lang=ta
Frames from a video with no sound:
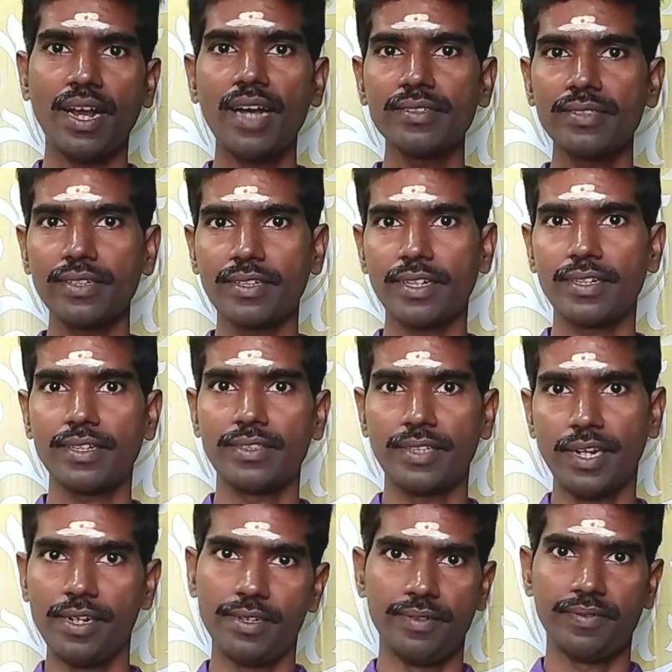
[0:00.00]
ராசி
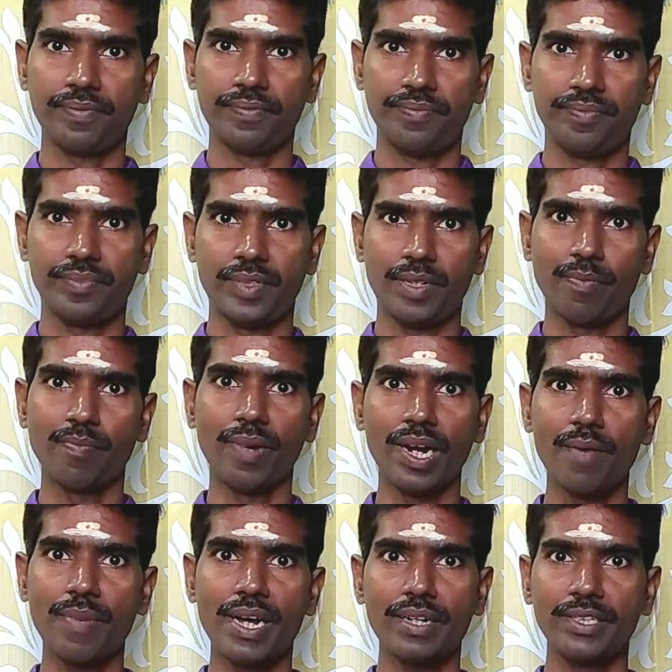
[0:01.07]
கட்டத்தில்
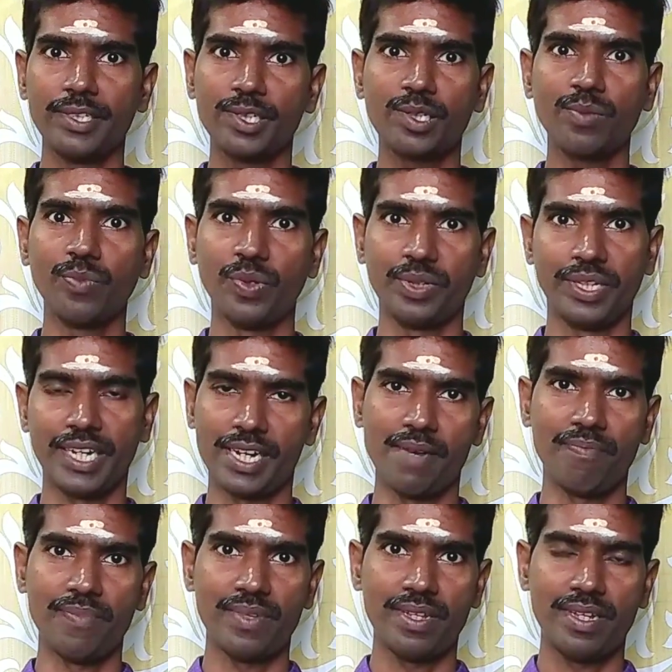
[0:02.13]
பலமாக இருக்கும் ஒரு
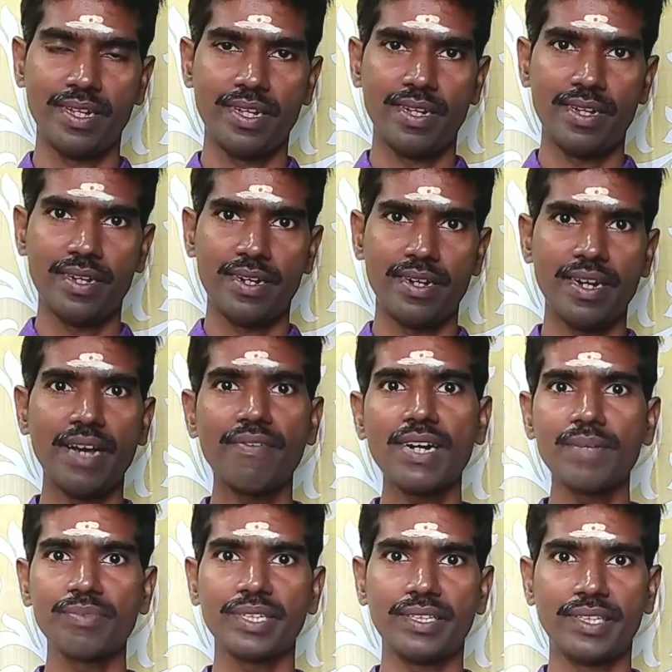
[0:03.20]
கிரகம்
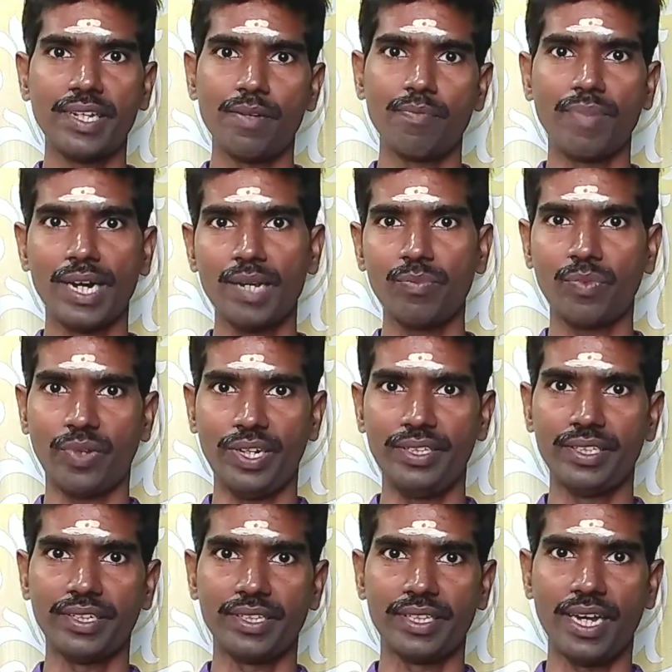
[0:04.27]
நவாம்சத்தில் பலம்
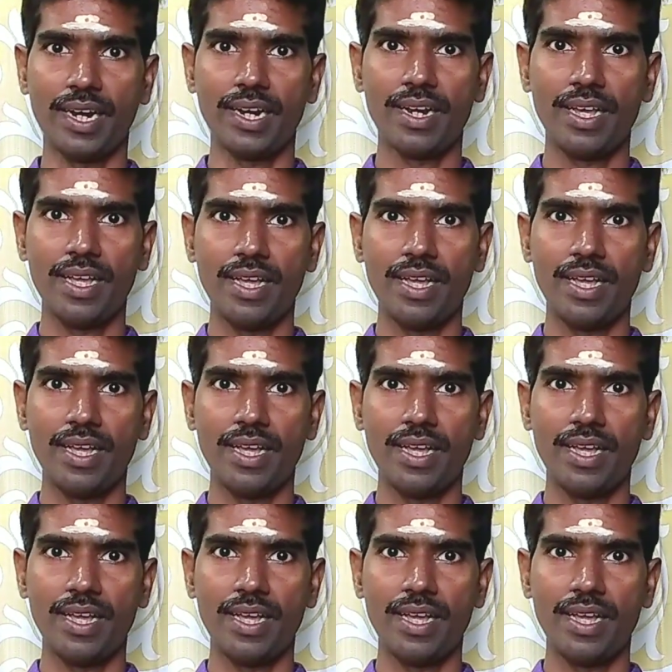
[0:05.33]
குறைந்திருந்தால்